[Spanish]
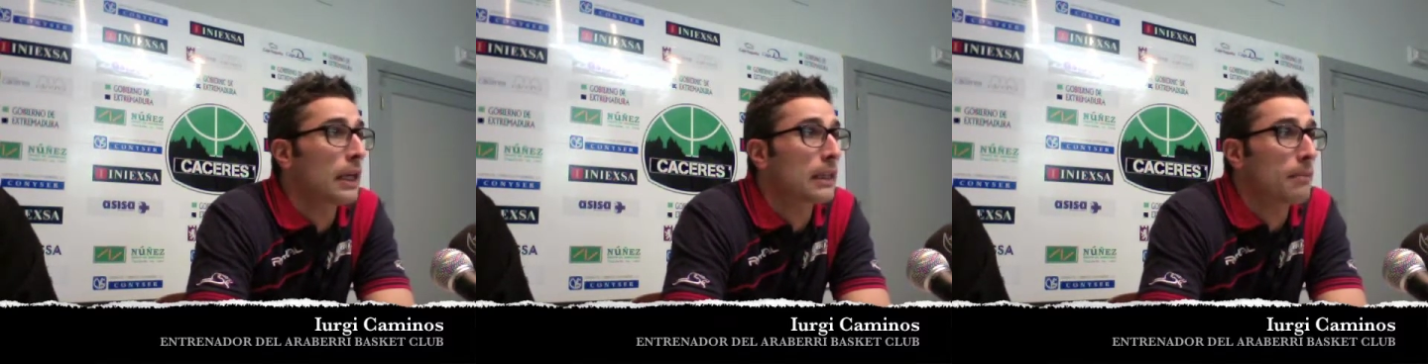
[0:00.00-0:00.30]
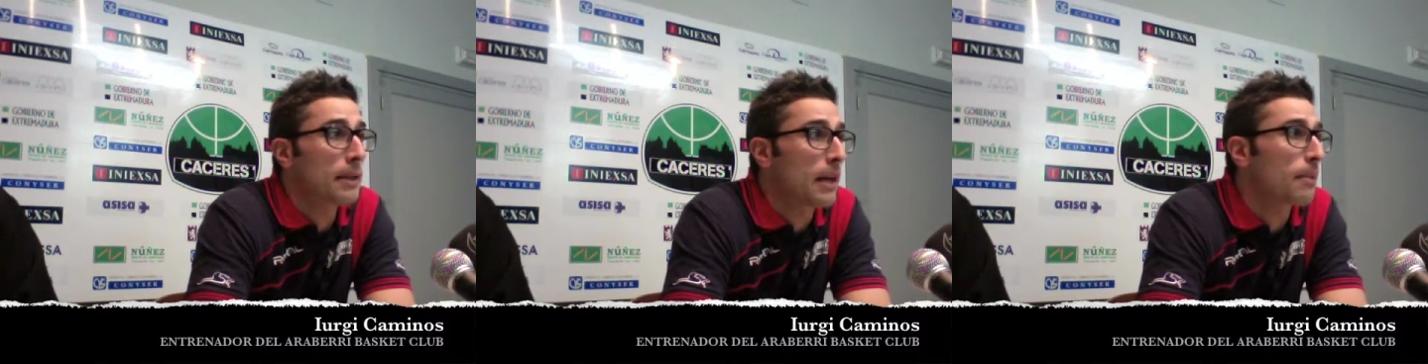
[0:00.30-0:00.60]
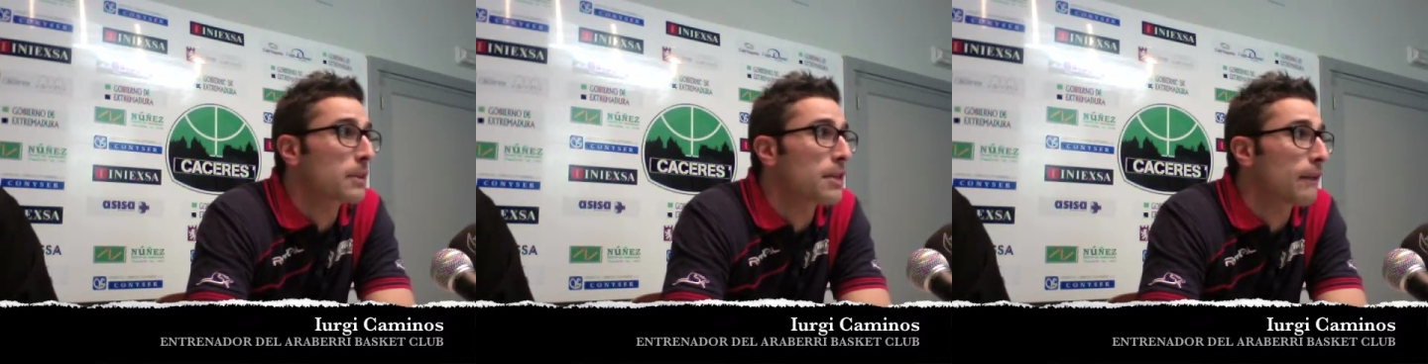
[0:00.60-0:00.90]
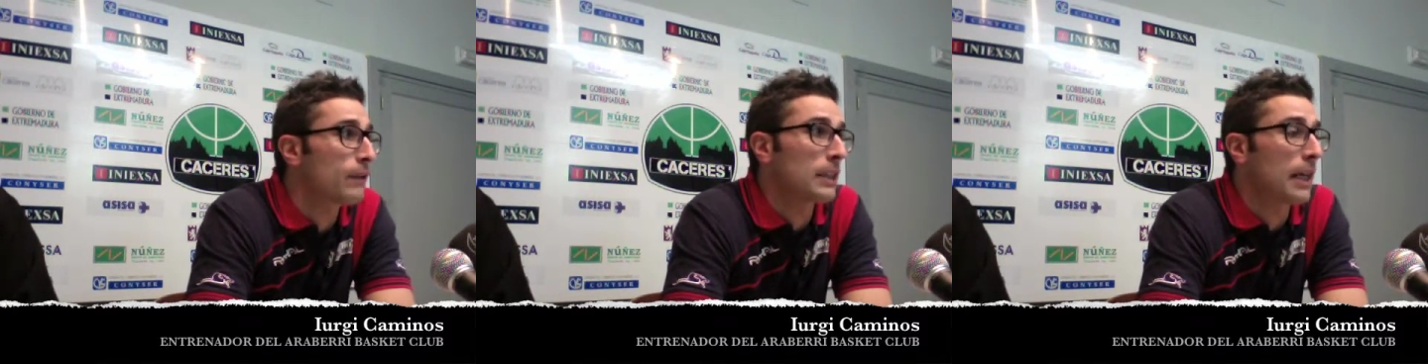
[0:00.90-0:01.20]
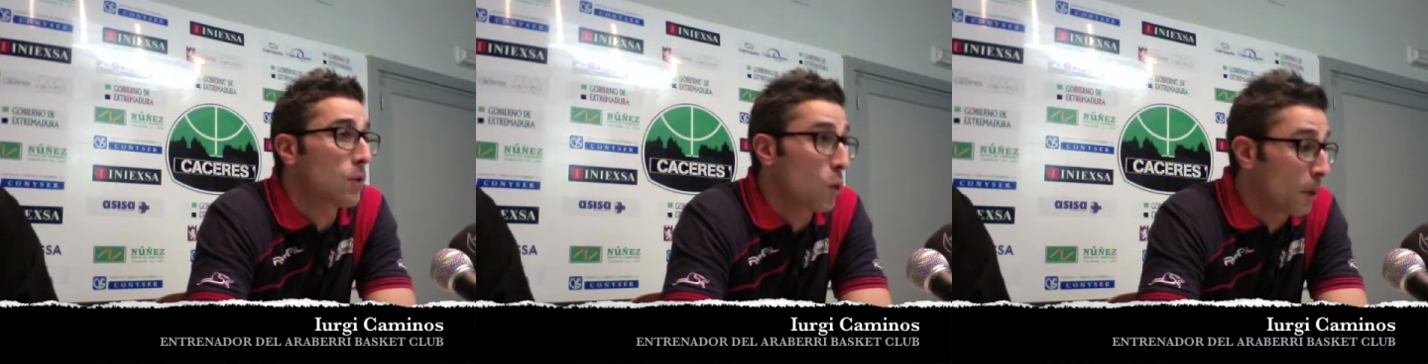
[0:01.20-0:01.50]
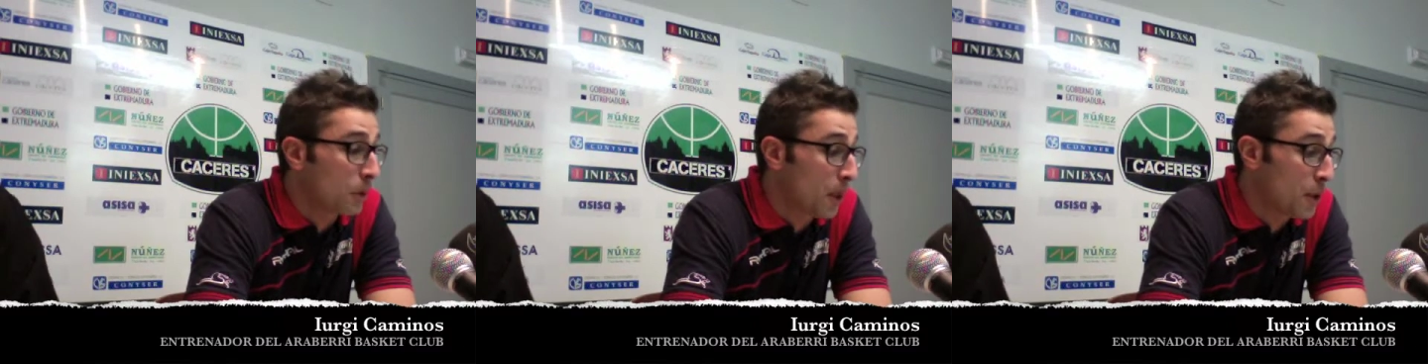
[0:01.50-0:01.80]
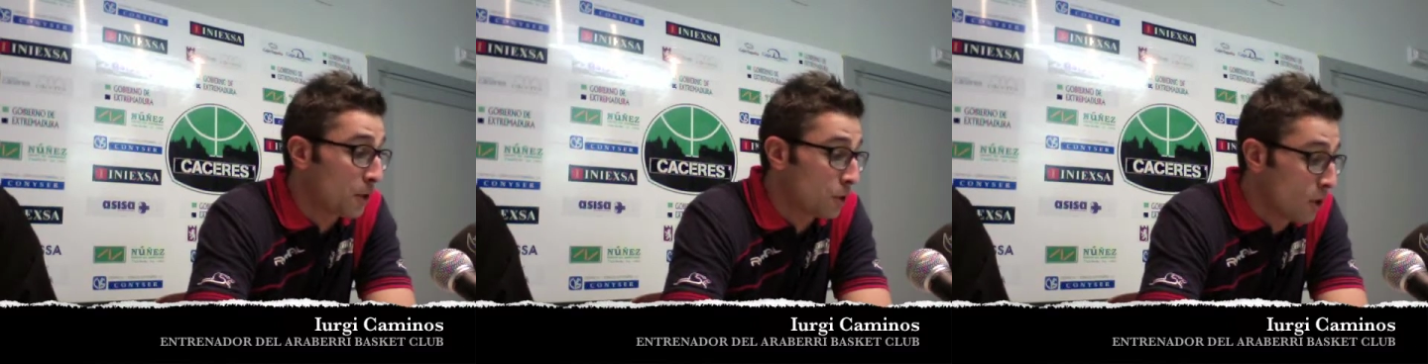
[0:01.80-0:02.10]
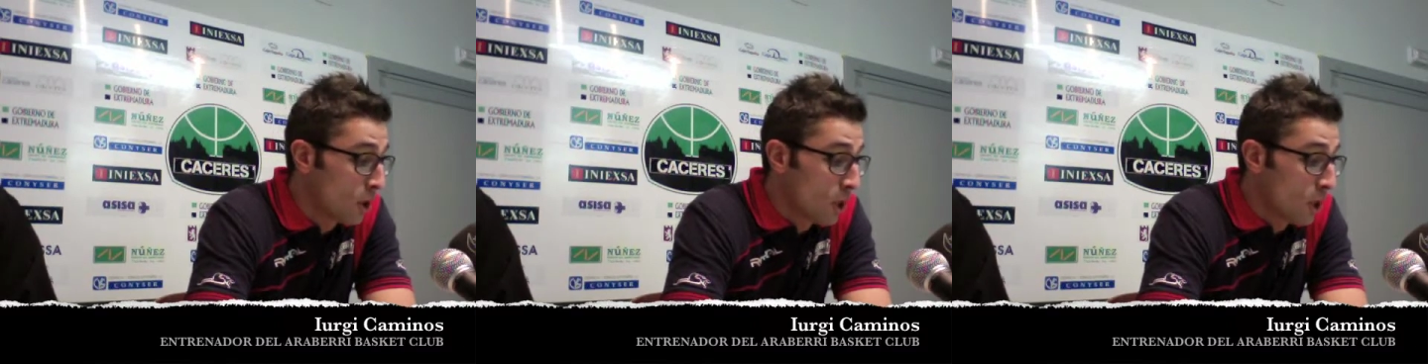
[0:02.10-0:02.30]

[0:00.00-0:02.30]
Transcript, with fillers: también da presencia física y ocupa espacios,